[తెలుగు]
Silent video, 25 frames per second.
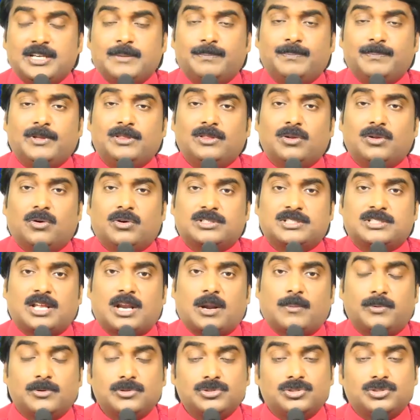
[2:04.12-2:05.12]
చెప్పిందో
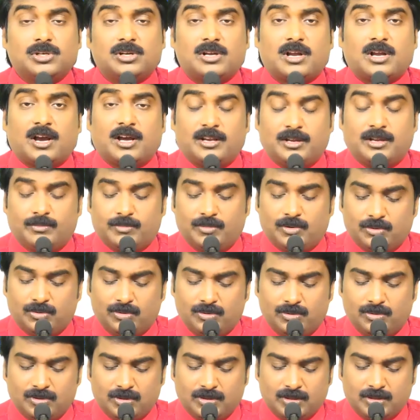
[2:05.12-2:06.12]
ఒకసారి అపోస్తుల కార్యములు
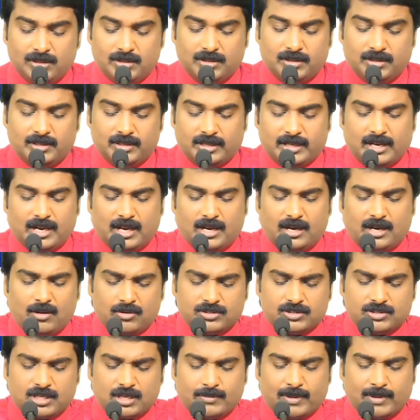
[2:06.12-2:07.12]
ఏనా
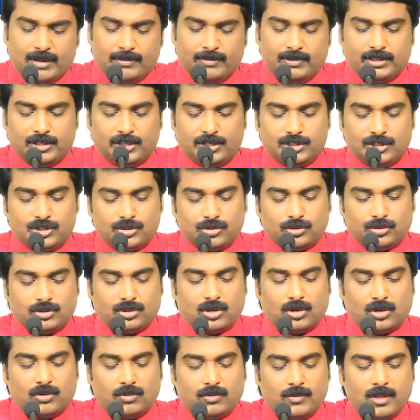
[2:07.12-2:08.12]
ఒకసారి బైబిల్ తెరిచి
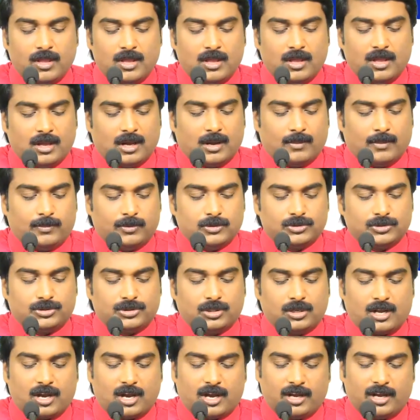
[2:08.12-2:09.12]
చూద్దాం
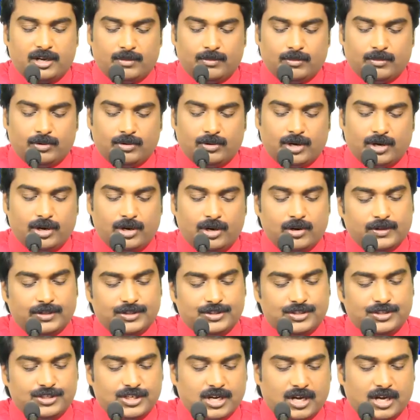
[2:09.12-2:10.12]
అపోస్తుల కార్యములు రెండో
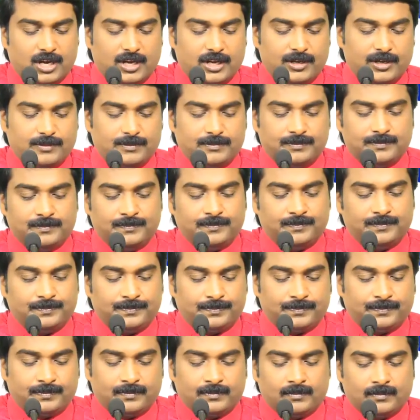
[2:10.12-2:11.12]
అధ్యాయం
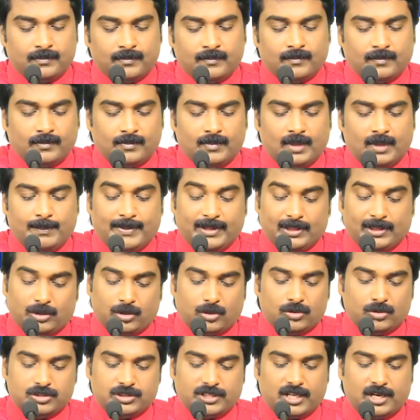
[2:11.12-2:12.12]

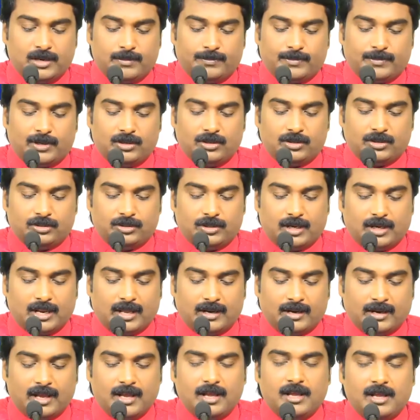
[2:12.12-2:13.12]
పెంతుకోస్తేనే పండుగ
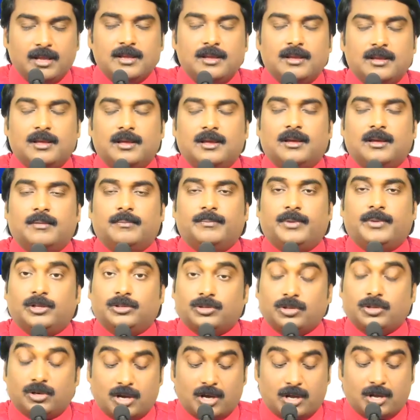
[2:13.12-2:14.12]
దినాన్న
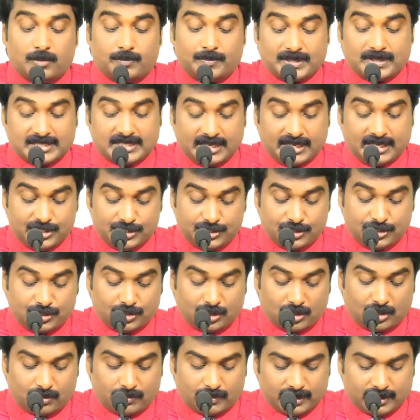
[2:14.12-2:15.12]
పేతురు గారు ప్రసంగించిన
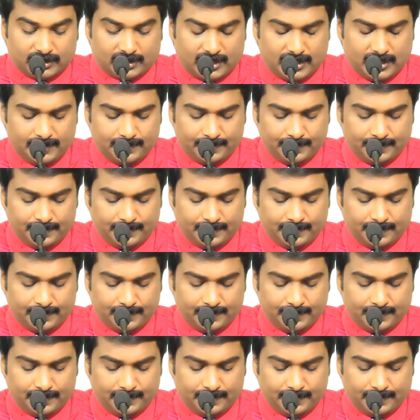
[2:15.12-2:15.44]
తర్వాత